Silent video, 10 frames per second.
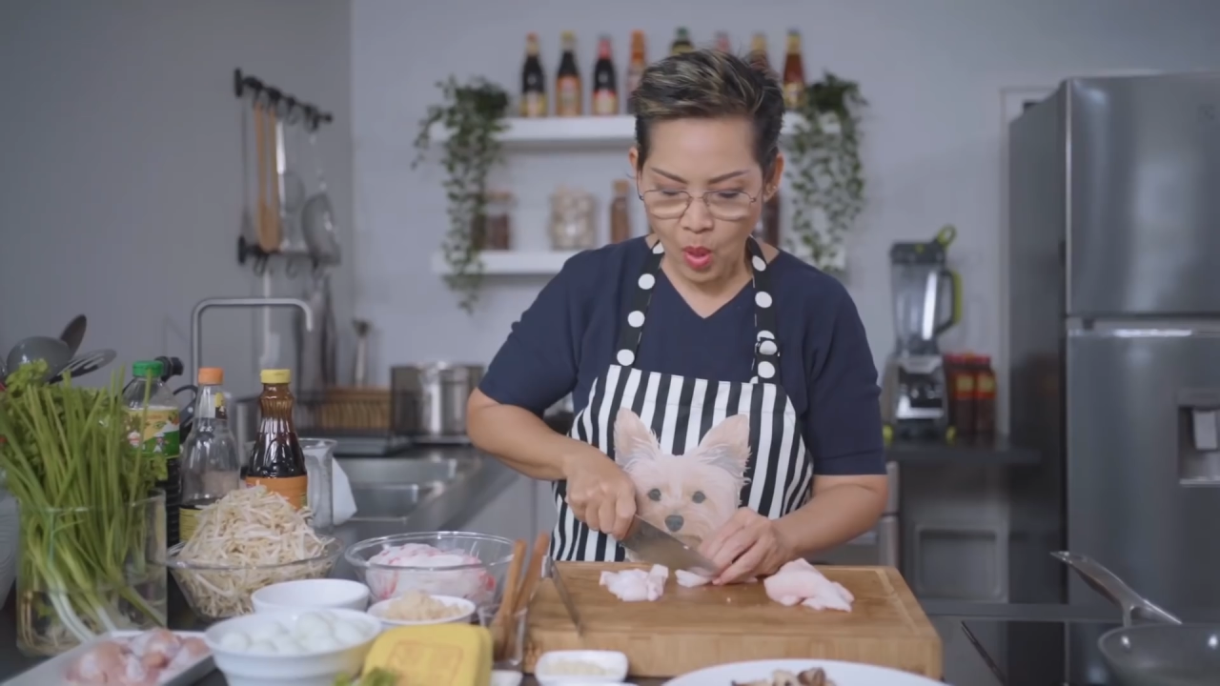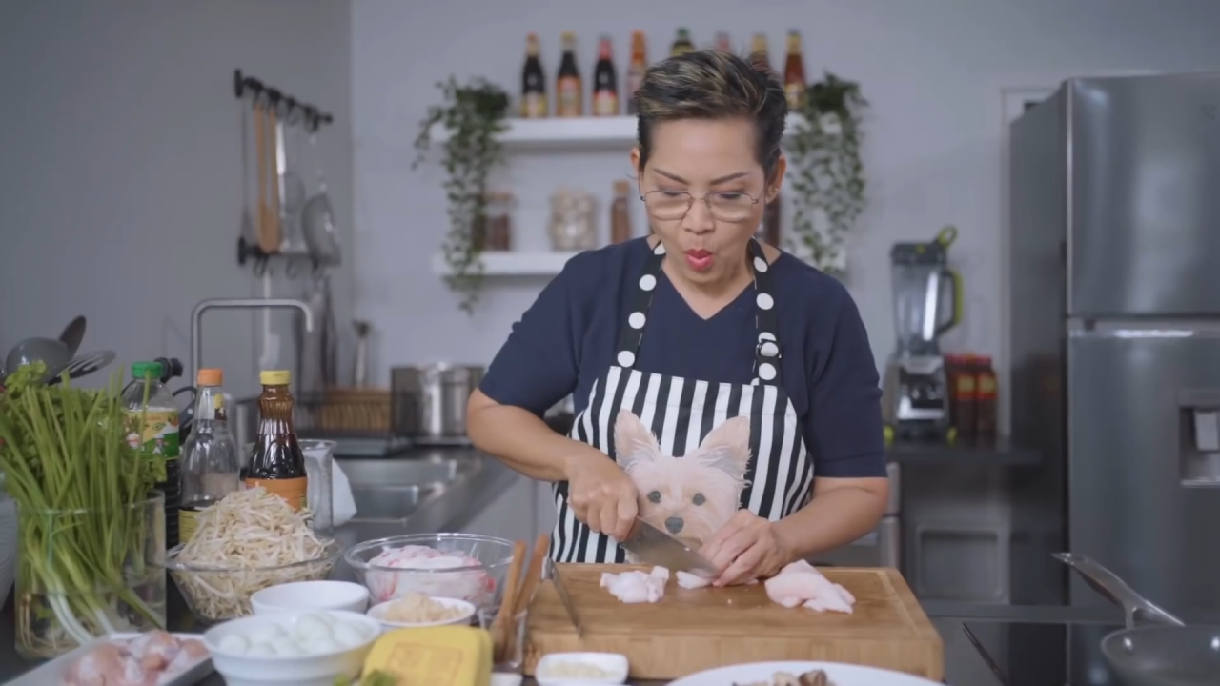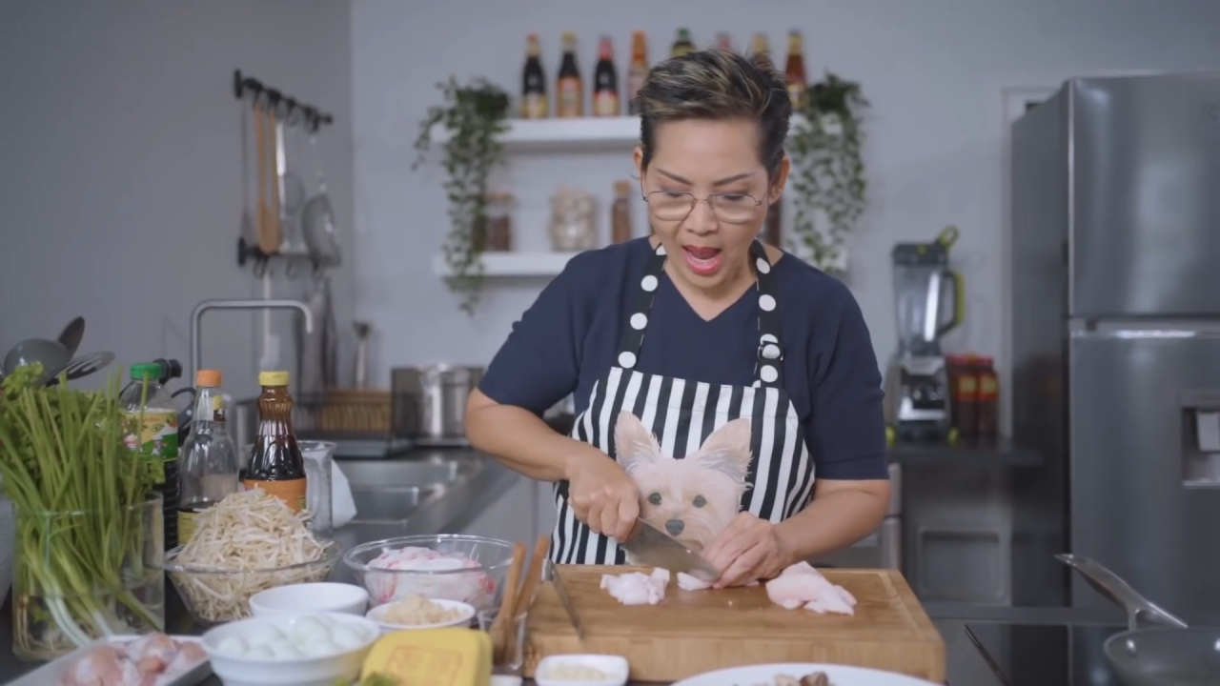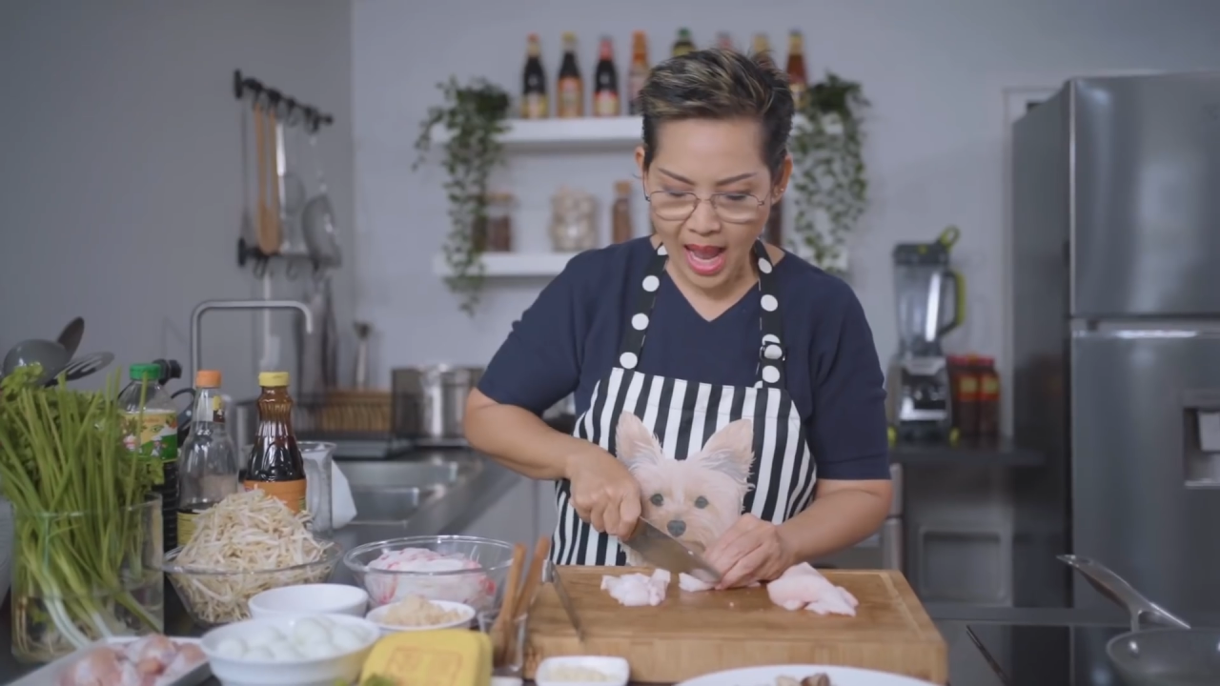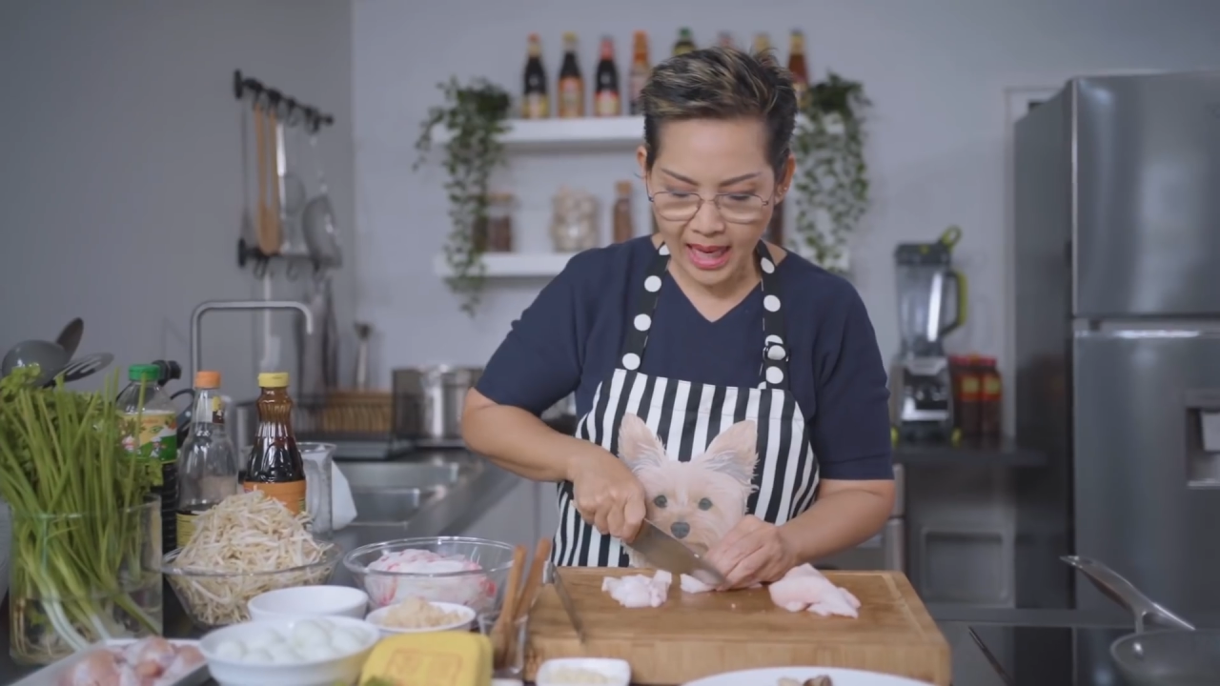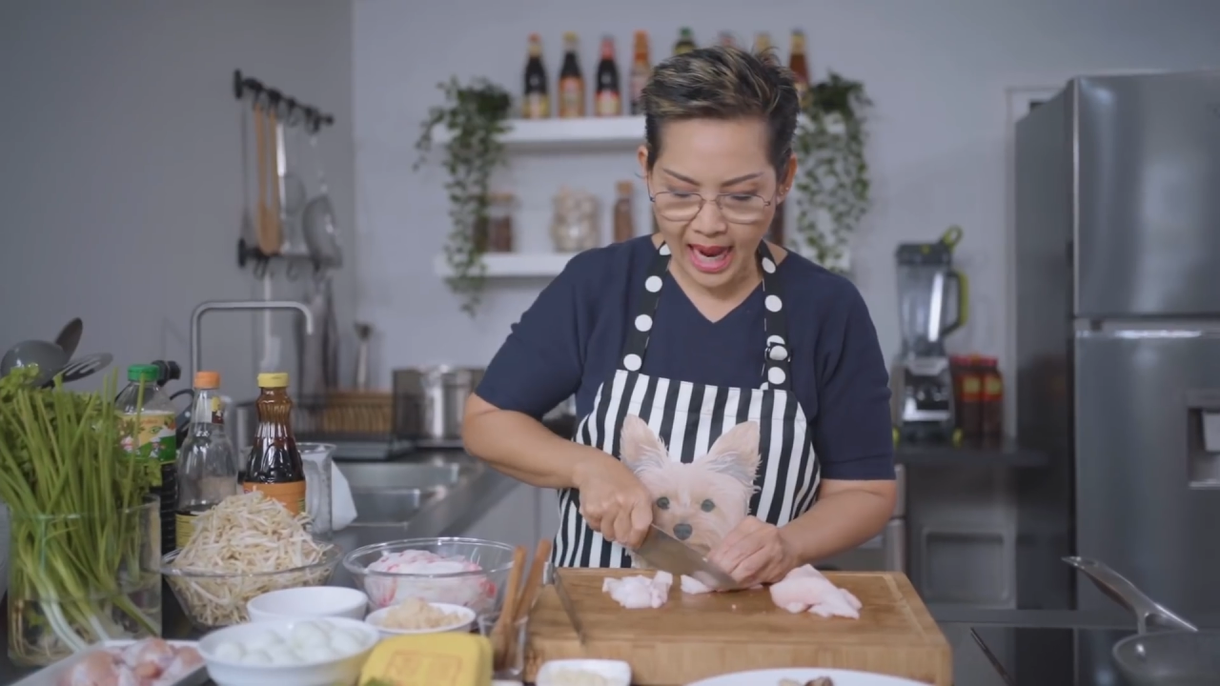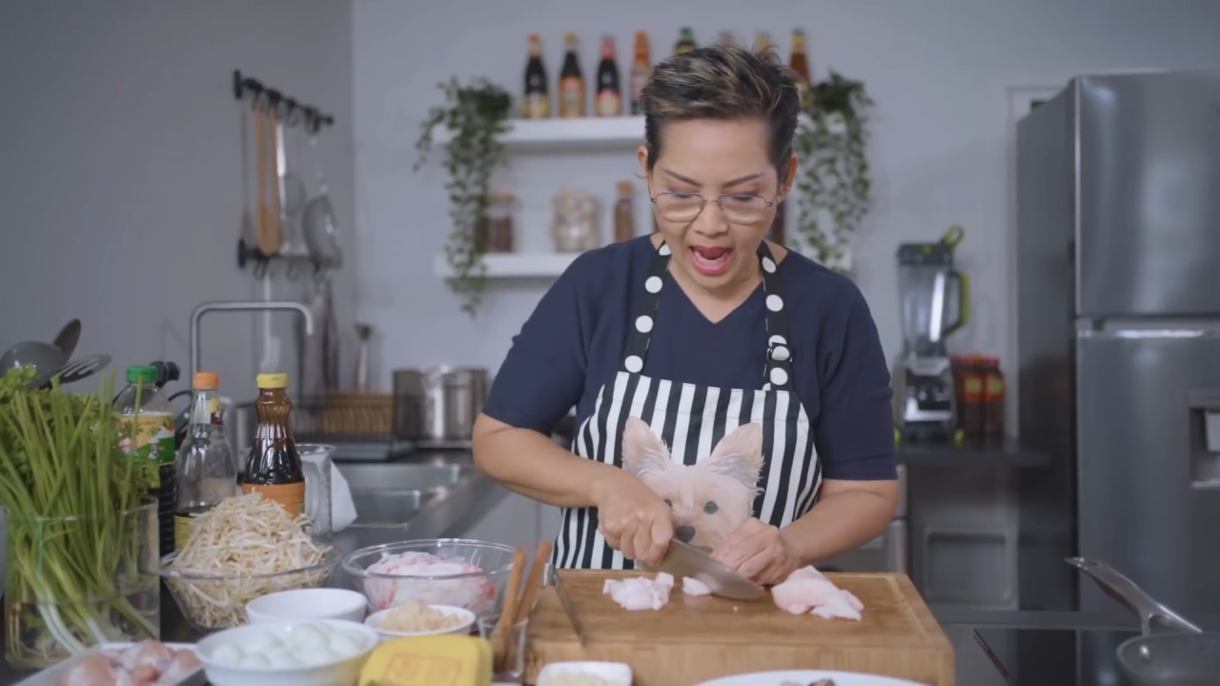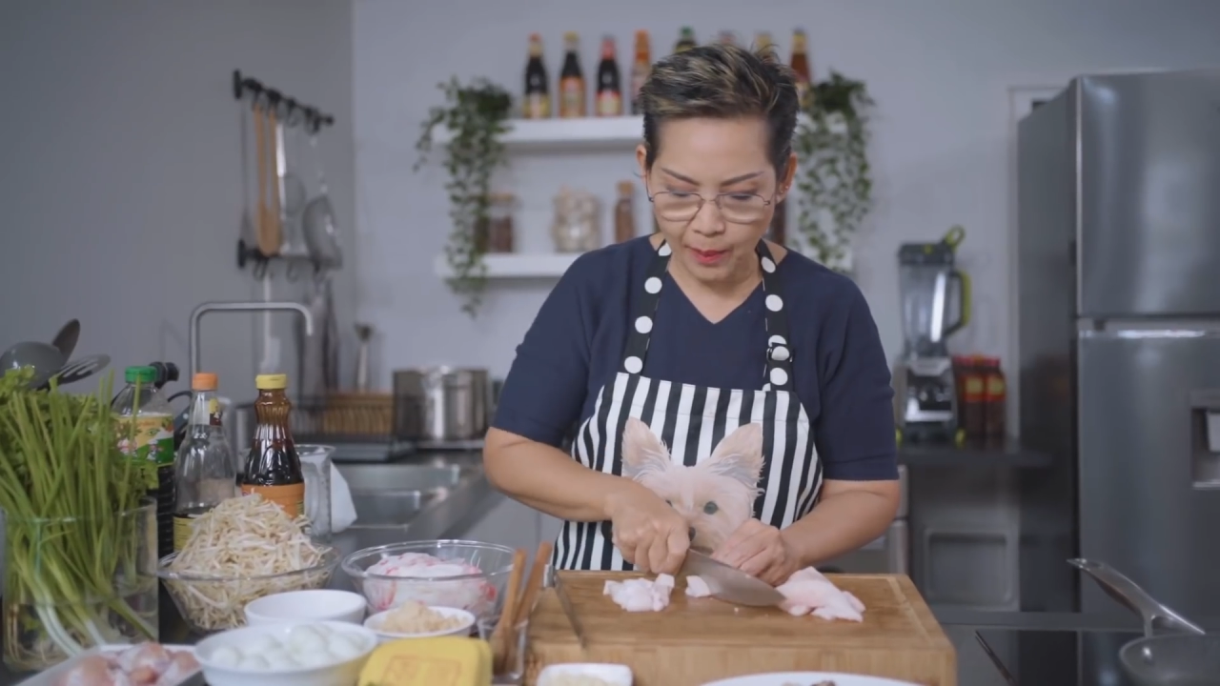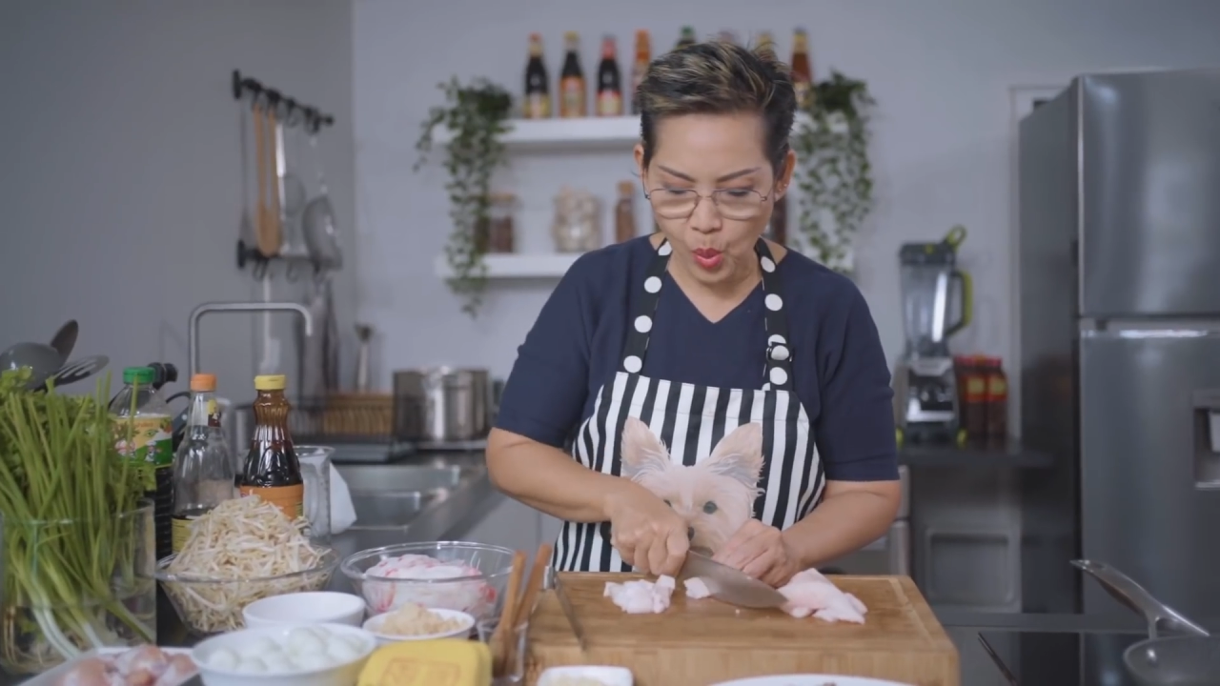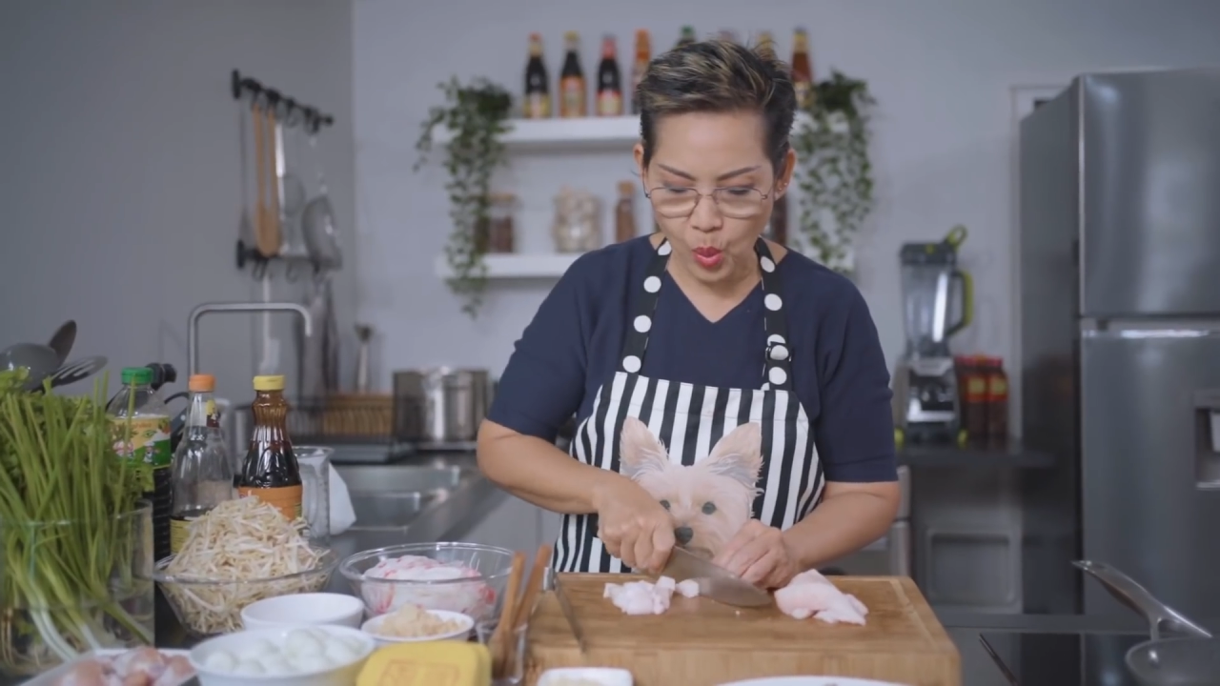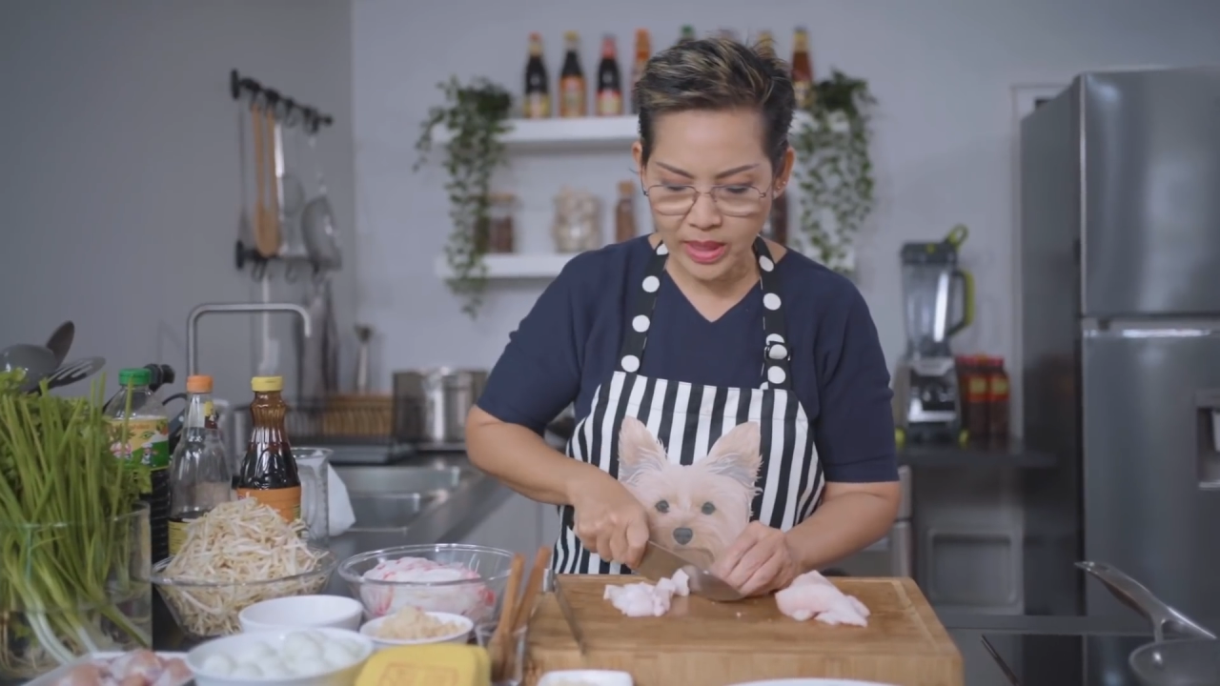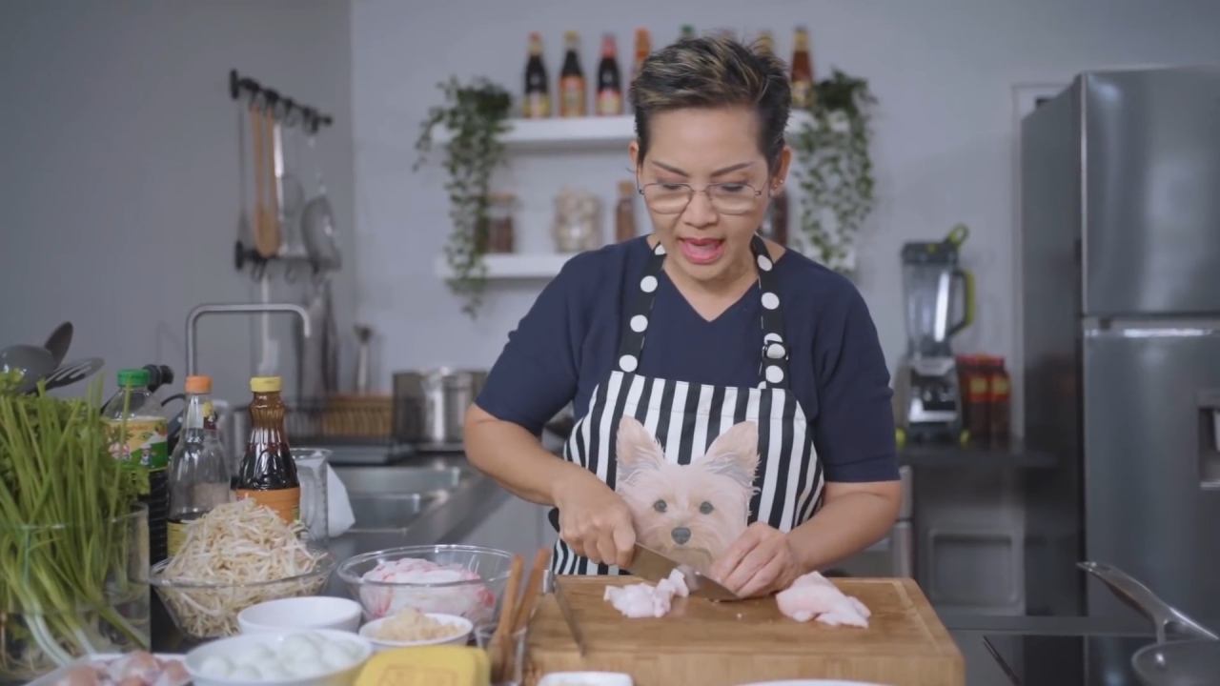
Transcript: ราะว่ากากหมู